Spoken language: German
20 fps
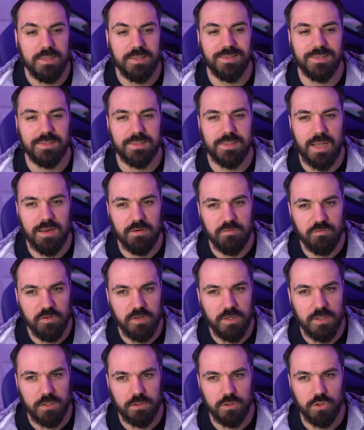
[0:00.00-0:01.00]
Dann
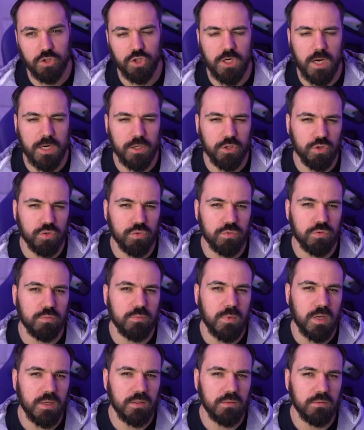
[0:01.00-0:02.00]
vielleicht einen Change zu
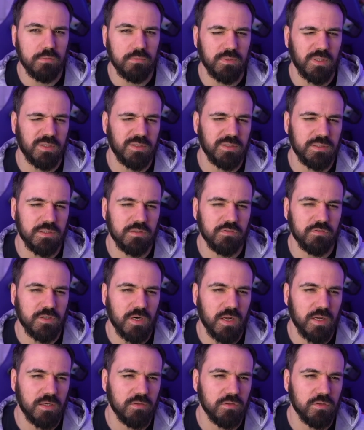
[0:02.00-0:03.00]
machen und dann ist die
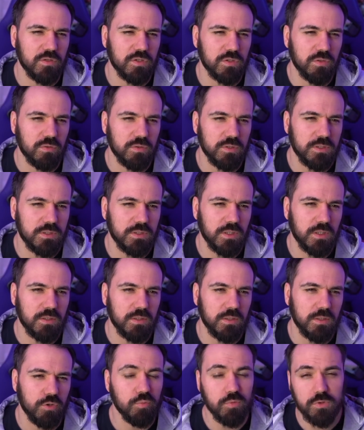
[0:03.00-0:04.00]
Frage, soll es dann
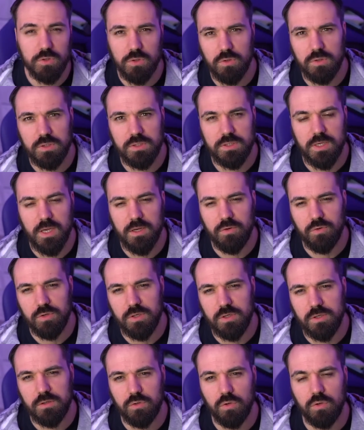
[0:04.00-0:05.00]
der Y sein
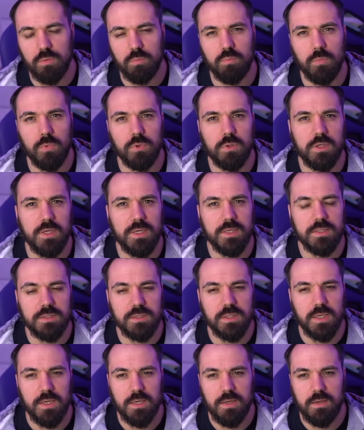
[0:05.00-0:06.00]
oder dann doch ein Model
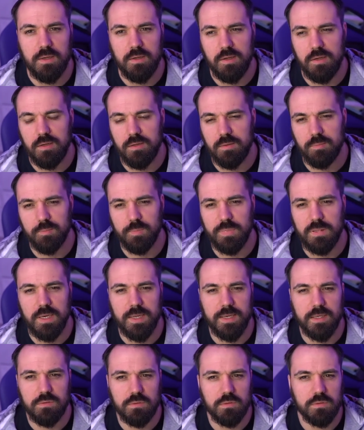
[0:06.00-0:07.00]
S äh,
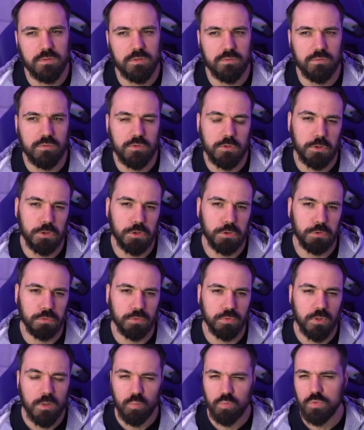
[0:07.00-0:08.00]
Plate oder so in die
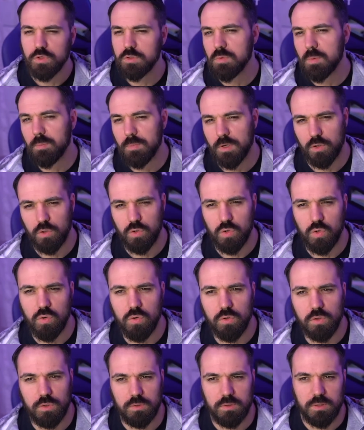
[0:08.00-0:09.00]
Richtung? Müssen wir mal
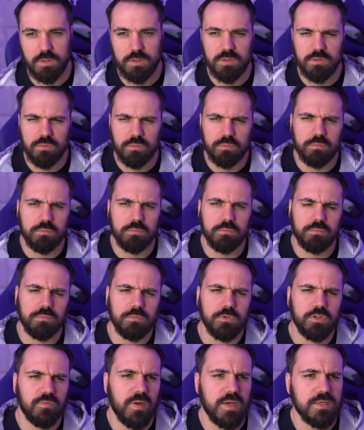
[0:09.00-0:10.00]
gucken. Also
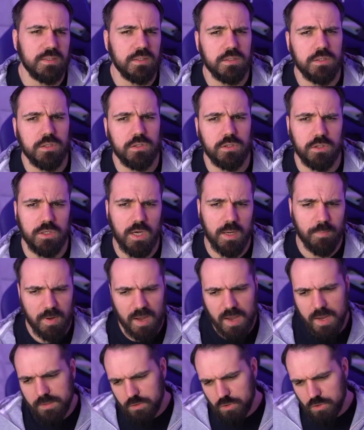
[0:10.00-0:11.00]
ich weiß es nicht. Ich habe
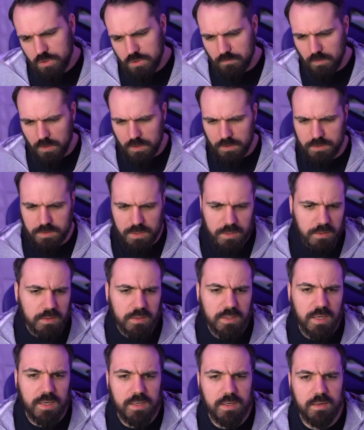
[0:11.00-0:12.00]
eins, zwei
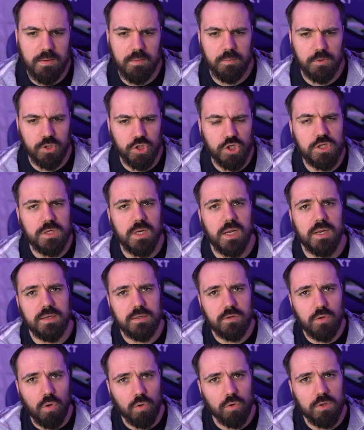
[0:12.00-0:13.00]
Gedankengänge, aber
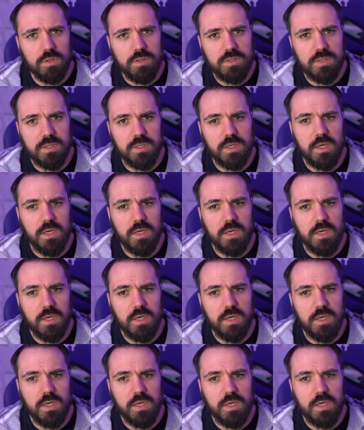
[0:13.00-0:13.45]
Stand heute